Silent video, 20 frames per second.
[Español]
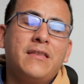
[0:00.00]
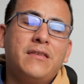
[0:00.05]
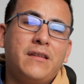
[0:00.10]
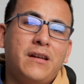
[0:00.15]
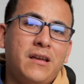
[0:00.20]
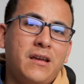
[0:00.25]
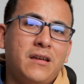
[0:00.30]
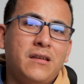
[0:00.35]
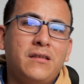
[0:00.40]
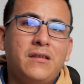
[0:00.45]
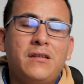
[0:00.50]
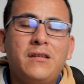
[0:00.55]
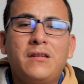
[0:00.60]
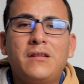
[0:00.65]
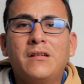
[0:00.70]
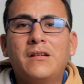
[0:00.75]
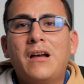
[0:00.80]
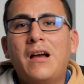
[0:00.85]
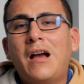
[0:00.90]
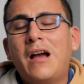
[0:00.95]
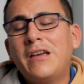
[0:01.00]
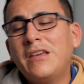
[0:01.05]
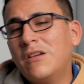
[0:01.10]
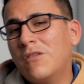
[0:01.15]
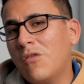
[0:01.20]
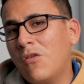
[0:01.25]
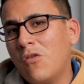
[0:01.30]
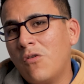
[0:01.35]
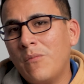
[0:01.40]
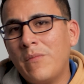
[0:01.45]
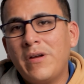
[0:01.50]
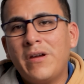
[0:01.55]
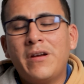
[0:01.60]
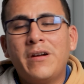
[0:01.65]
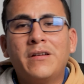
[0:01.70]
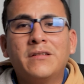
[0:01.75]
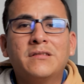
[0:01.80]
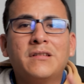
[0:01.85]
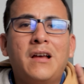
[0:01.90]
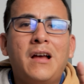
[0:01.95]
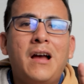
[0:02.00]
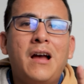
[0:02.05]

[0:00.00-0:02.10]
a trading, a e-commerce,